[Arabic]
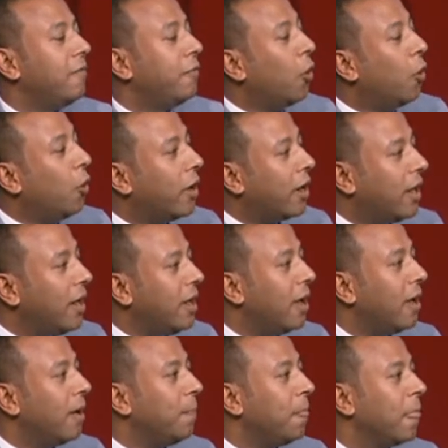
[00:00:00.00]
في
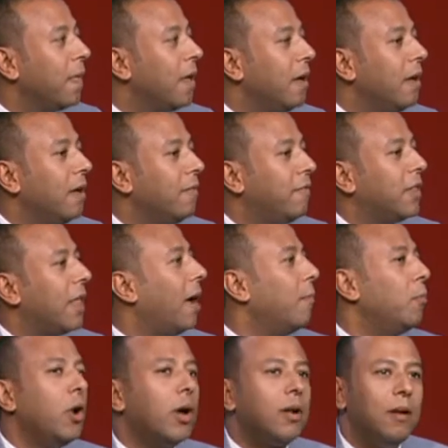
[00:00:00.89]
حريه في
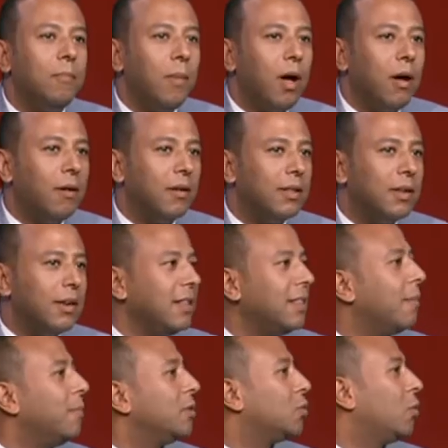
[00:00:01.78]
تحملك للمخاطر
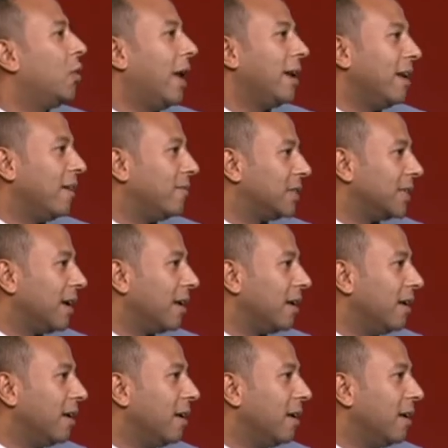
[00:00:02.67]
انت مسؤول عن نفسك